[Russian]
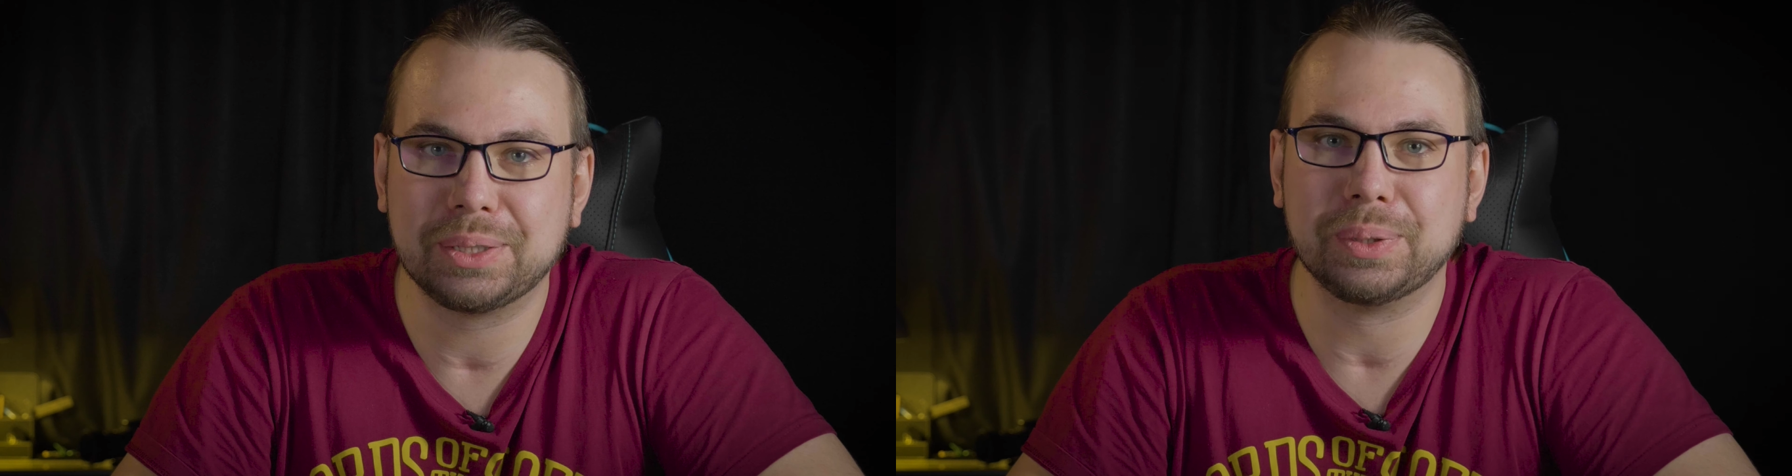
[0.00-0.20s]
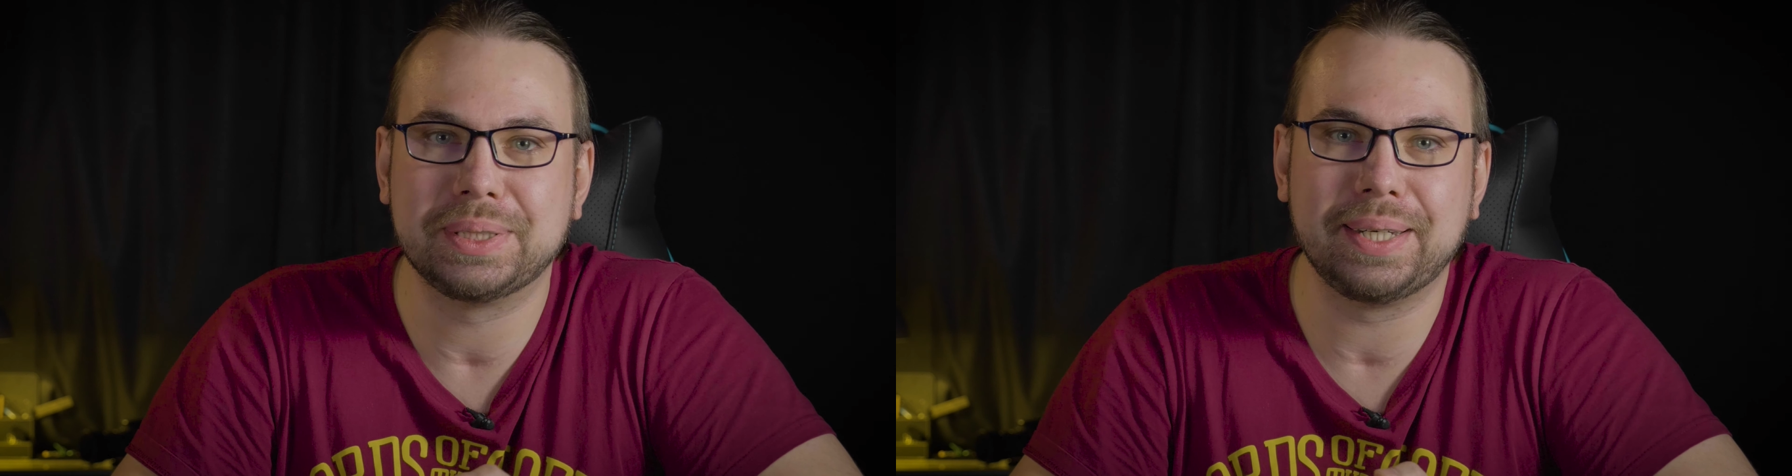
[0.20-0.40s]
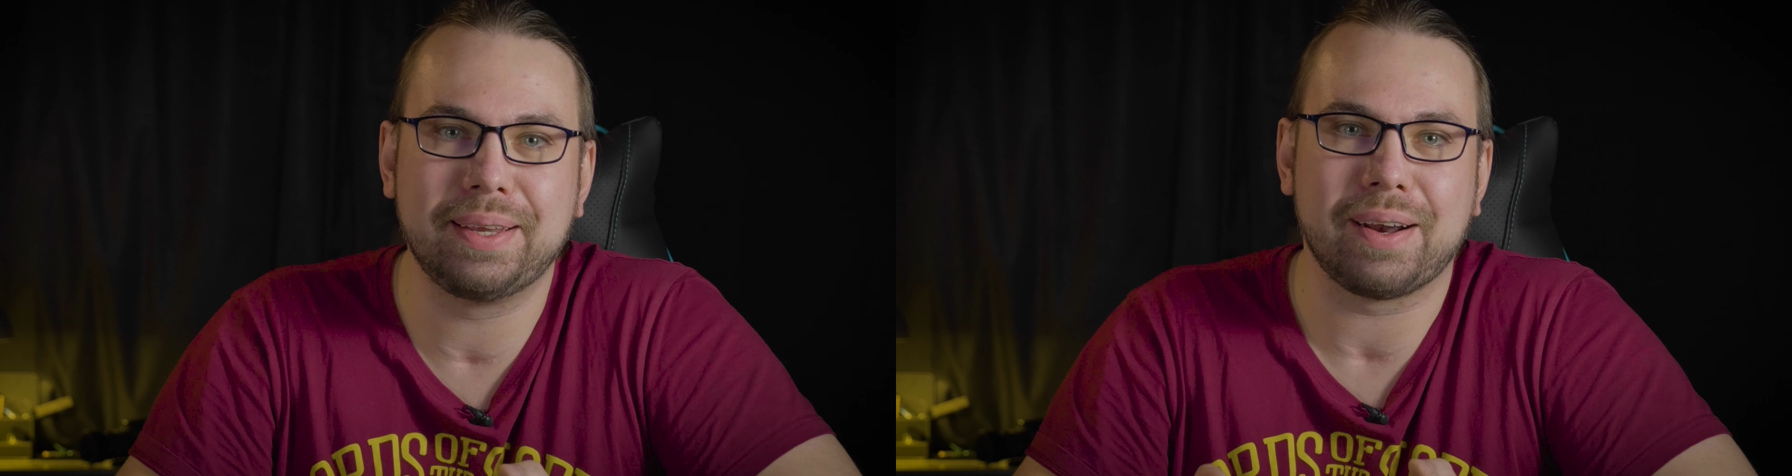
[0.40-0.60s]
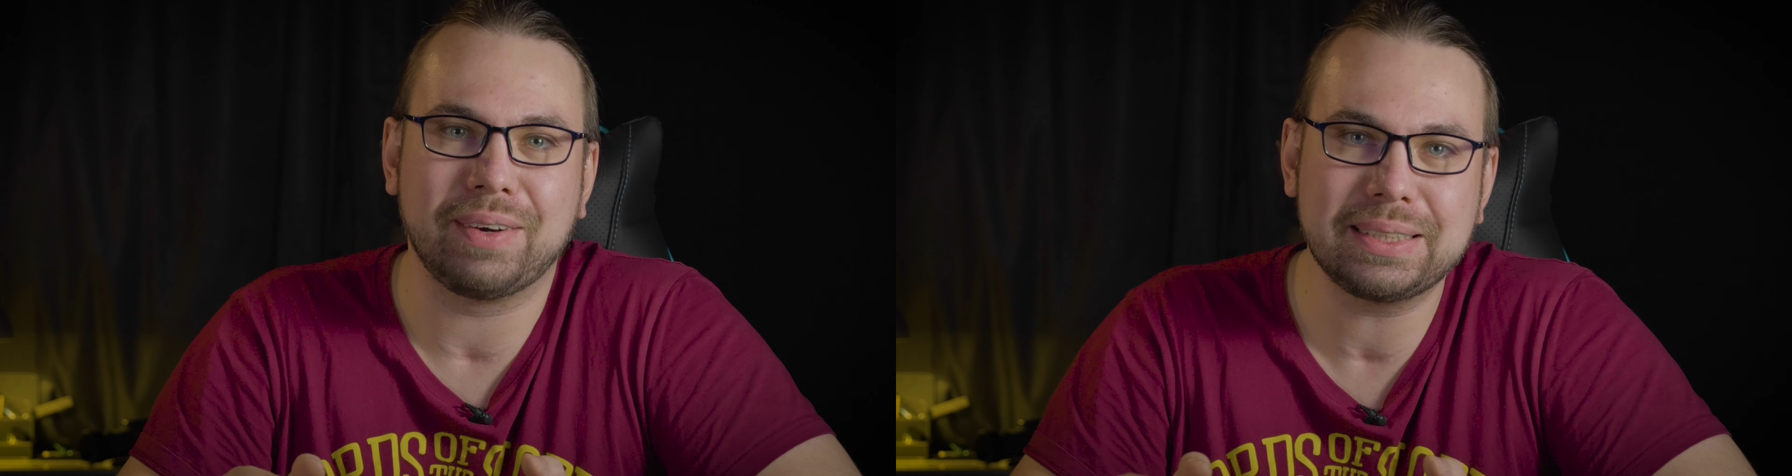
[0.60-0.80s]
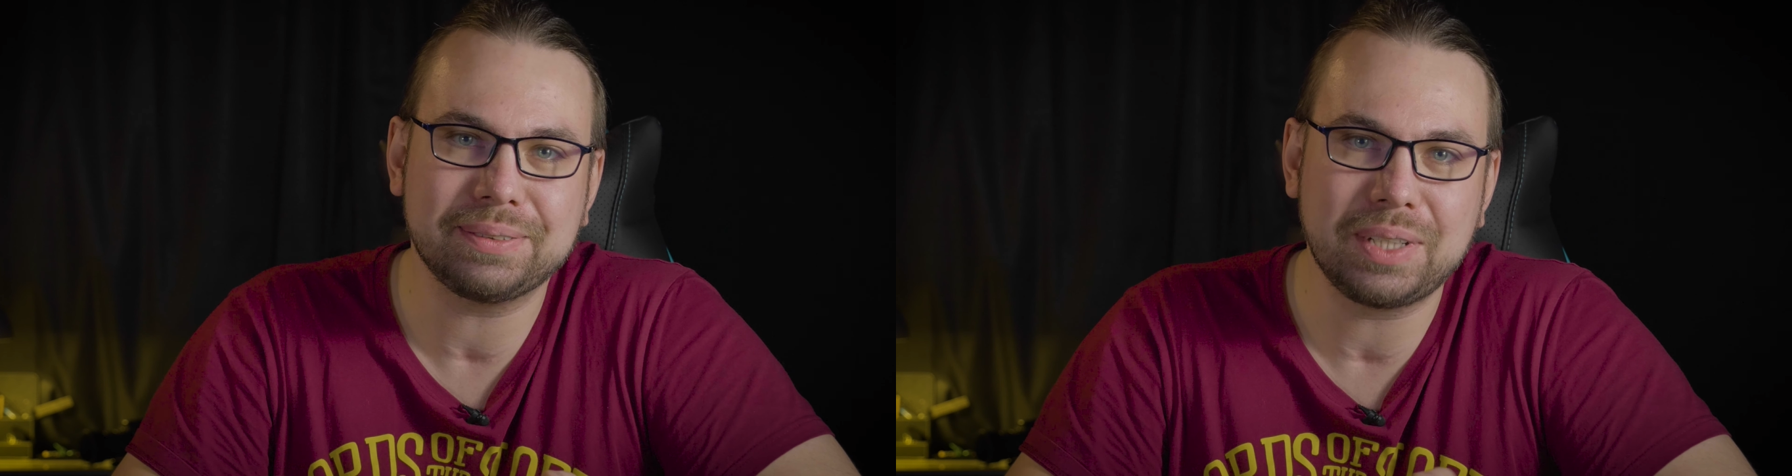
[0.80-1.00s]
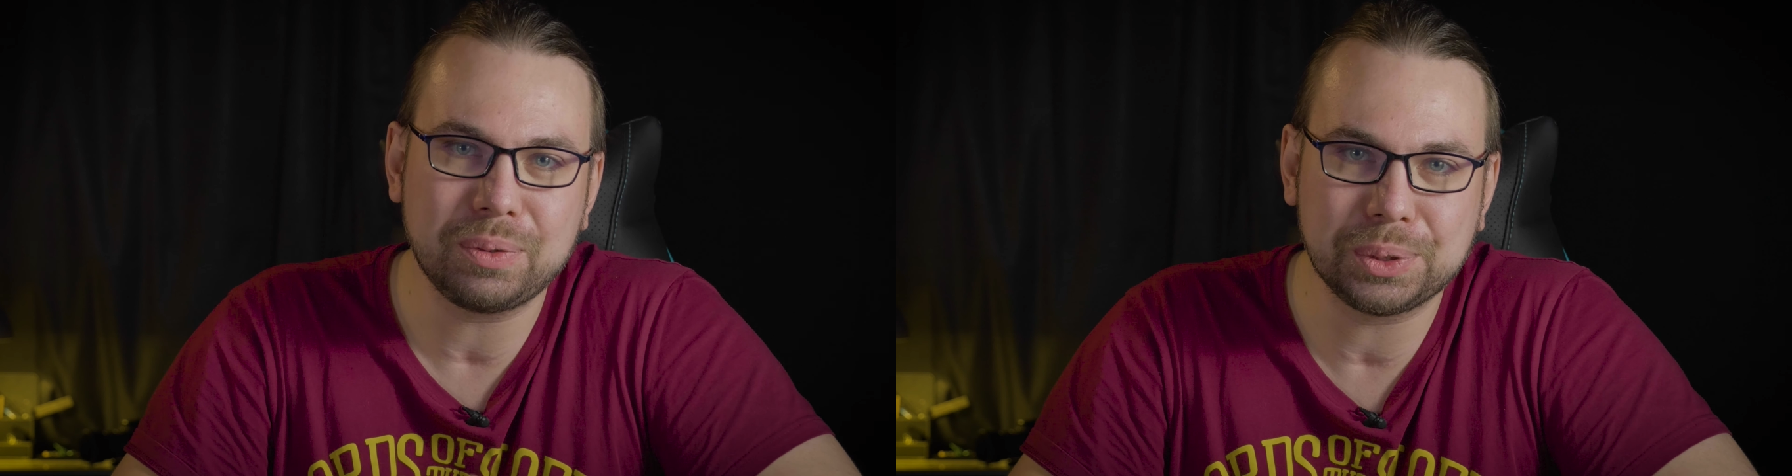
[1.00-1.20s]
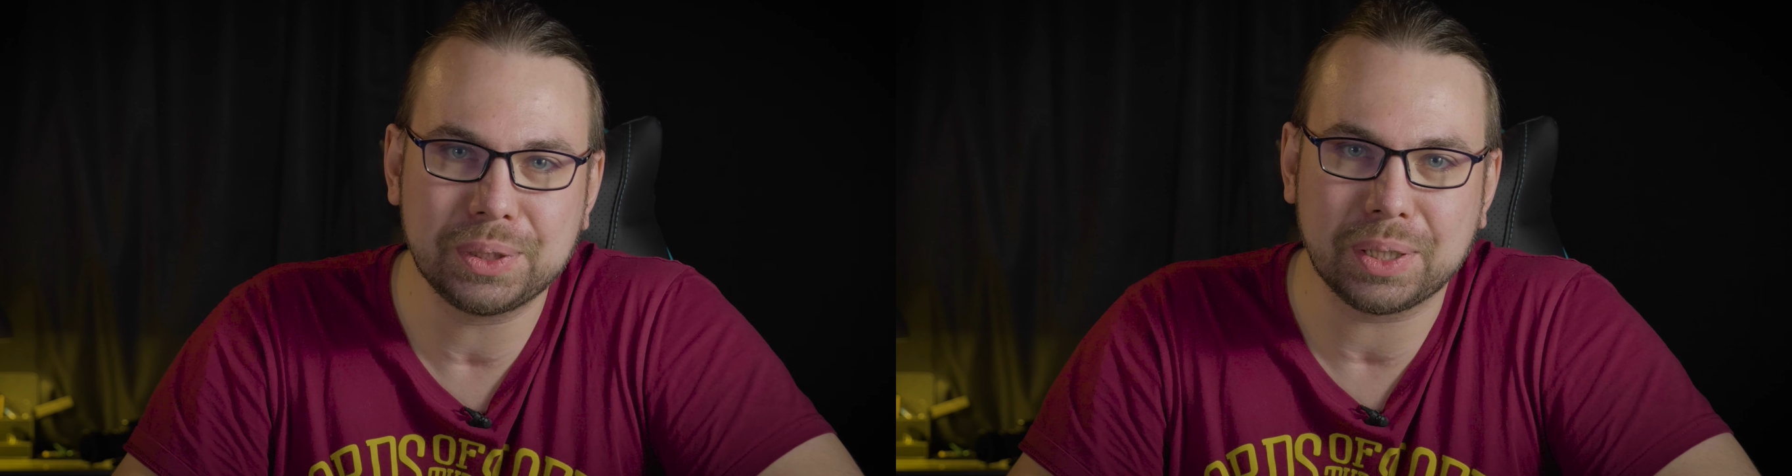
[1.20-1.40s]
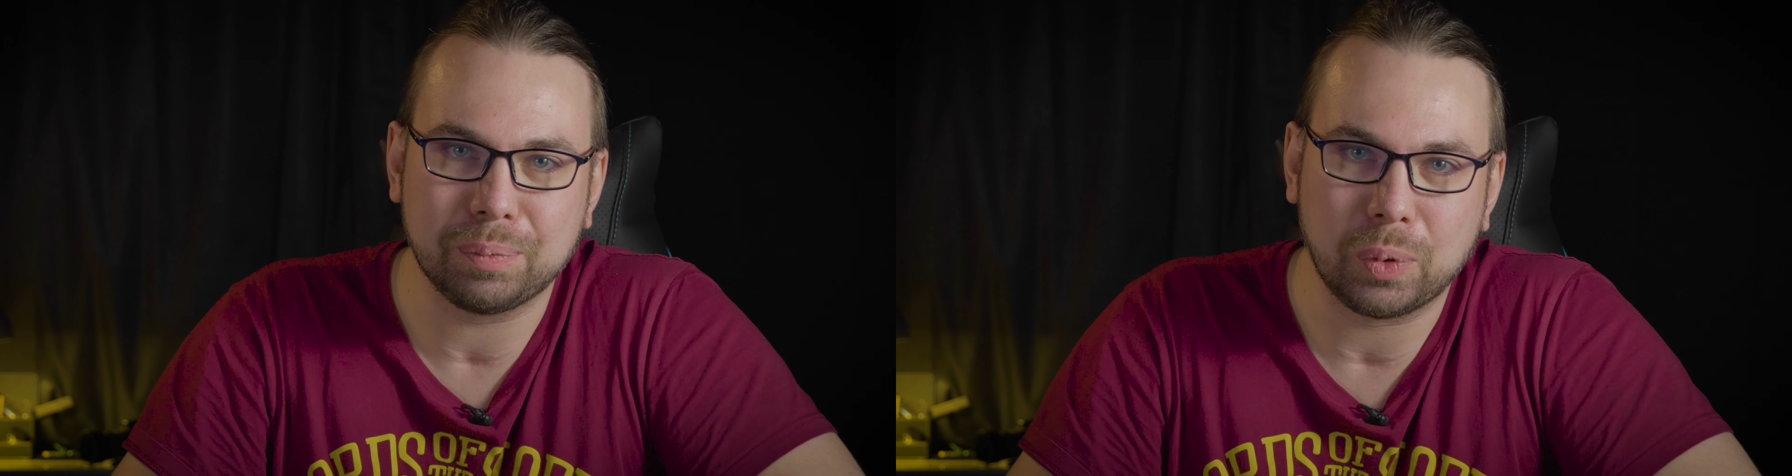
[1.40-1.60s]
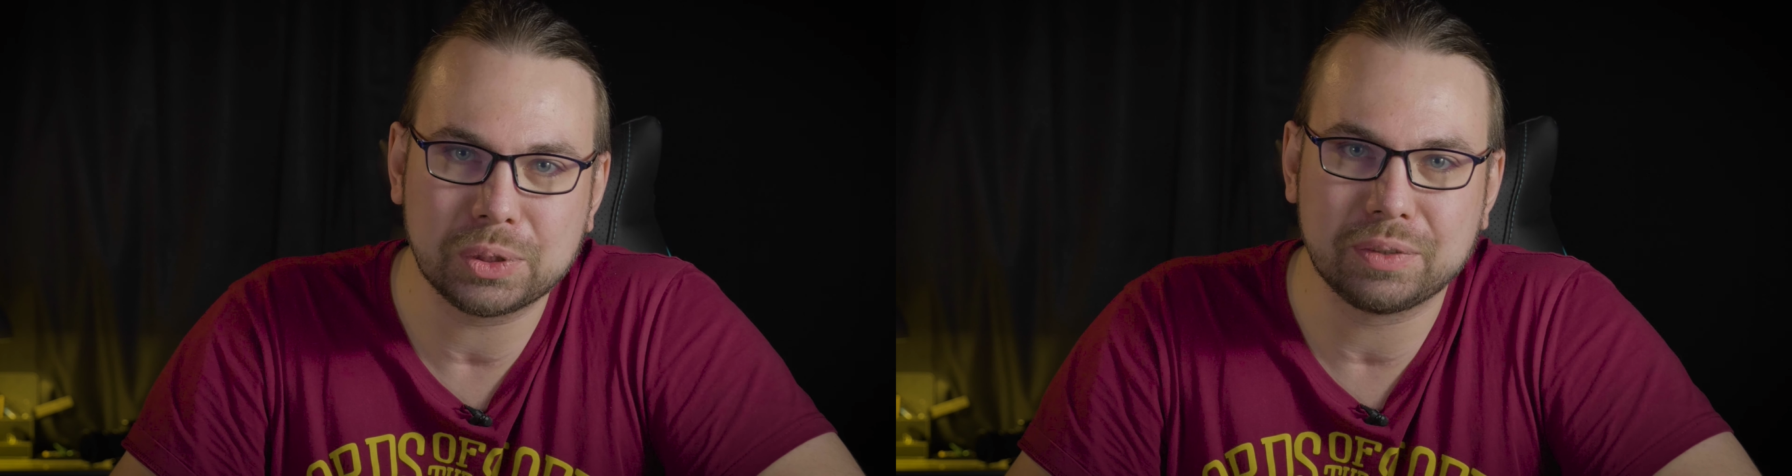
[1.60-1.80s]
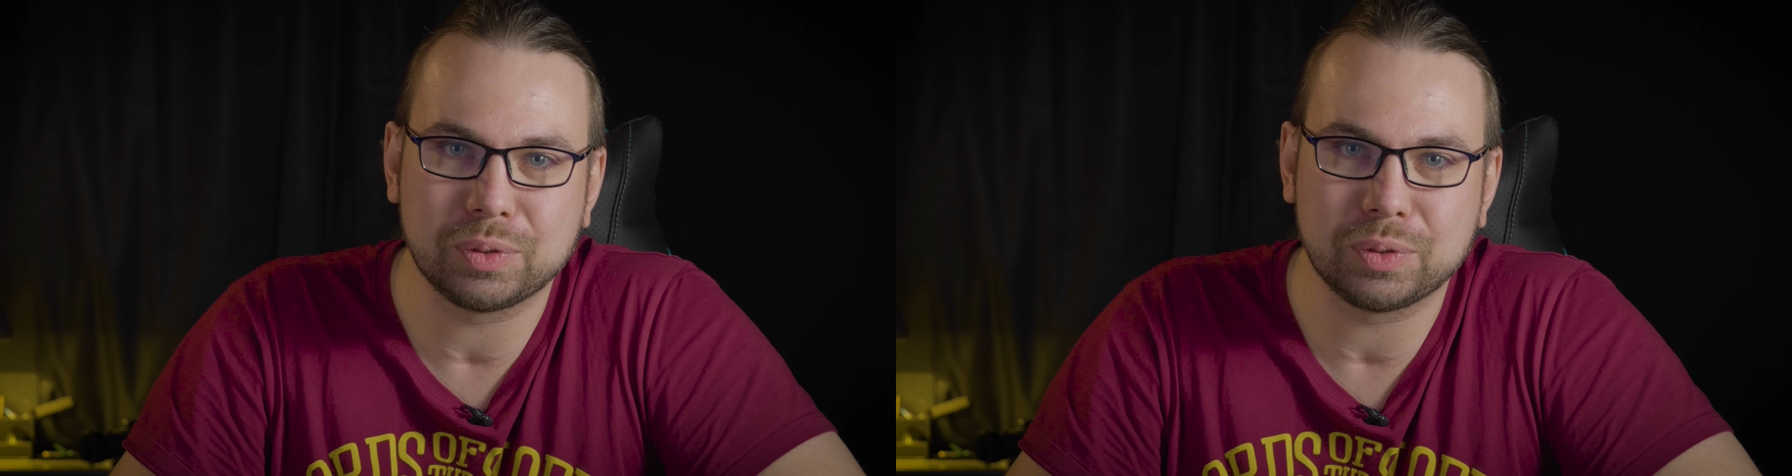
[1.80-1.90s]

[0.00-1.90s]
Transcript: То есть тренироваться в наушниках можно